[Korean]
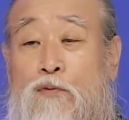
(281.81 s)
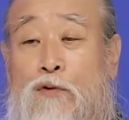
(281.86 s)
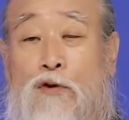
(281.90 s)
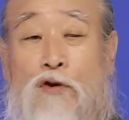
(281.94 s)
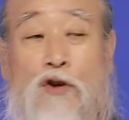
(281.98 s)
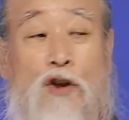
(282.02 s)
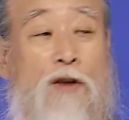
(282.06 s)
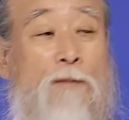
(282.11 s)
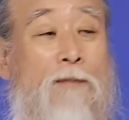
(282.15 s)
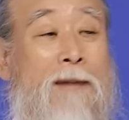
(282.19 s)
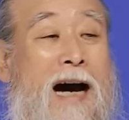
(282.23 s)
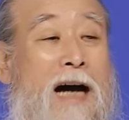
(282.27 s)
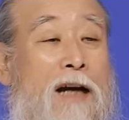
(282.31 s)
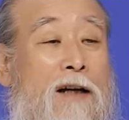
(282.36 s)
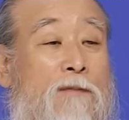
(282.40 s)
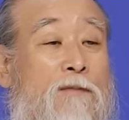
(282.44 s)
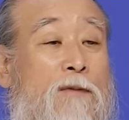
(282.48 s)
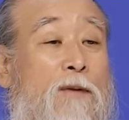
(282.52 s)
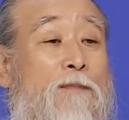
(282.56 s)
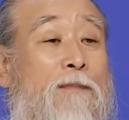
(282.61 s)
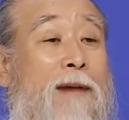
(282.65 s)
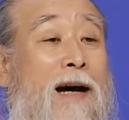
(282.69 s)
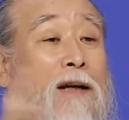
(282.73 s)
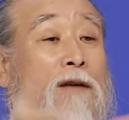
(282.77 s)
분들이
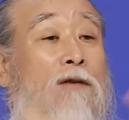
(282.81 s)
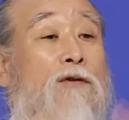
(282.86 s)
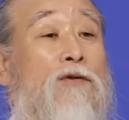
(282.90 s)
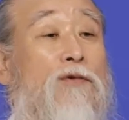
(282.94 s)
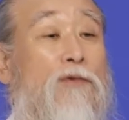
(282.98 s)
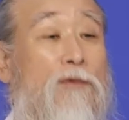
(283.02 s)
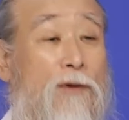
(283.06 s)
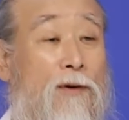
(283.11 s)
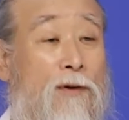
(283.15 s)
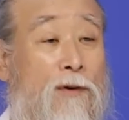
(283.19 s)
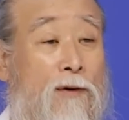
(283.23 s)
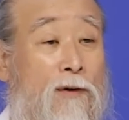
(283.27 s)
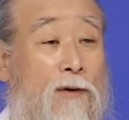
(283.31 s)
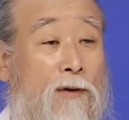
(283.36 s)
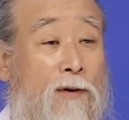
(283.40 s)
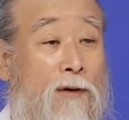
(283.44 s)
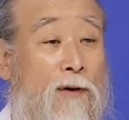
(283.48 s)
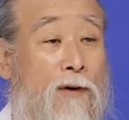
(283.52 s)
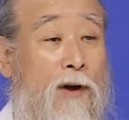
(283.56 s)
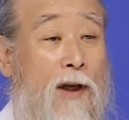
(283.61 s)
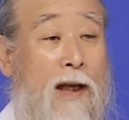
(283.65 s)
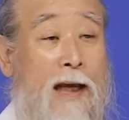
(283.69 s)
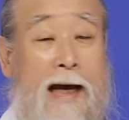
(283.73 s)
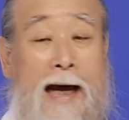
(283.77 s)
많으면 많을수록
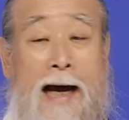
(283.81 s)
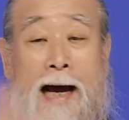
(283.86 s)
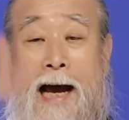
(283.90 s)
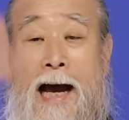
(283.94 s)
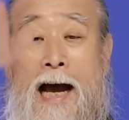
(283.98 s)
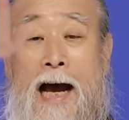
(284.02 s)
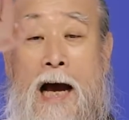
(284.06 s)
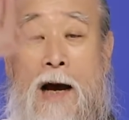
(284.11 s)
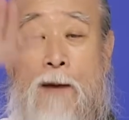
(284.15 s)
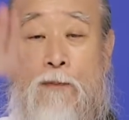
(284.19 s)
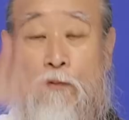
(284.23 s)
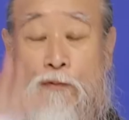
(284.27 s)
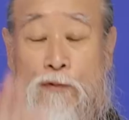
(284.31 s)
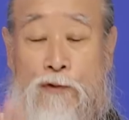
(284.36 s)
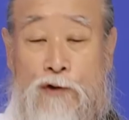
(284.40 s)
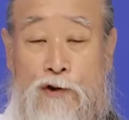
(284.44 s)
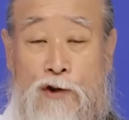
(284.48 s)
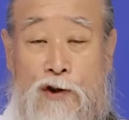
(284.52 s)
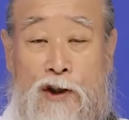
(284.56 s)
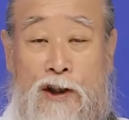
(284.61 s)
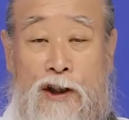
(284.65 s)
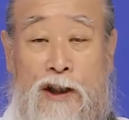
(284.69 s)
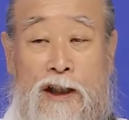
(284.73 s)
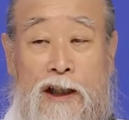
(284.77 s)

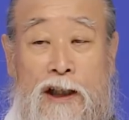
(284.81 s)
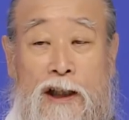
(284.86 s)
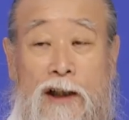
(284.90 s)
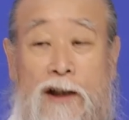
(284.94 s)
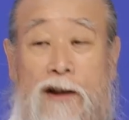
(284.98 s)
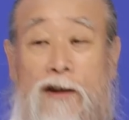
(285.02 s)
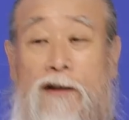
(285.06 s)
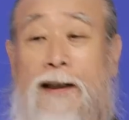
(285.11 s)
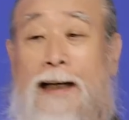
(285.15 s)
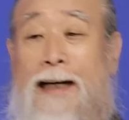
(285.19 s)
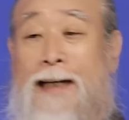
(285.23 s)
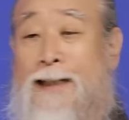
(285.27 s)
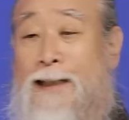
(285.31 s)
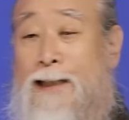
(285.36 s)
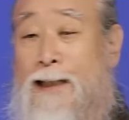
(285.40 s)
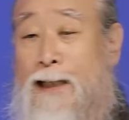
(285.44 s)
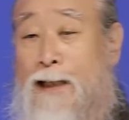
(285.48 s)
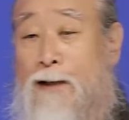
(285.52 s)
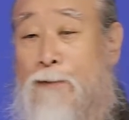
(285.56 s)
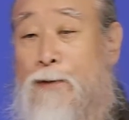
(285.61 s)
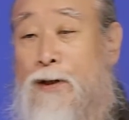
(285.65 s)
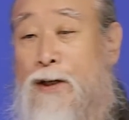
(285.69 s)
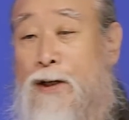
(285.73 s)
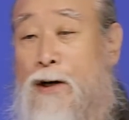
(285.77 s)
하부적인 일을 할
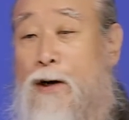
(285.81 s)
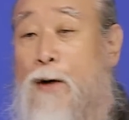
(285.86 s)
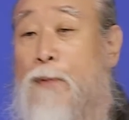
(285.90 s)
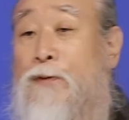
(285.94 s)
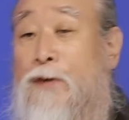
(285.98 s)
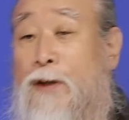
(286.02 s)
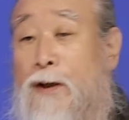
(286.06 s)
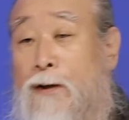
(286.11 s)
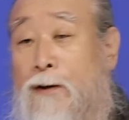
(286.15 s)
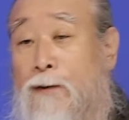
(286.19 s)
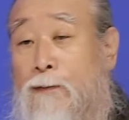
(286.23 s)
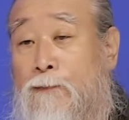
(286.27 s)
사람이 없어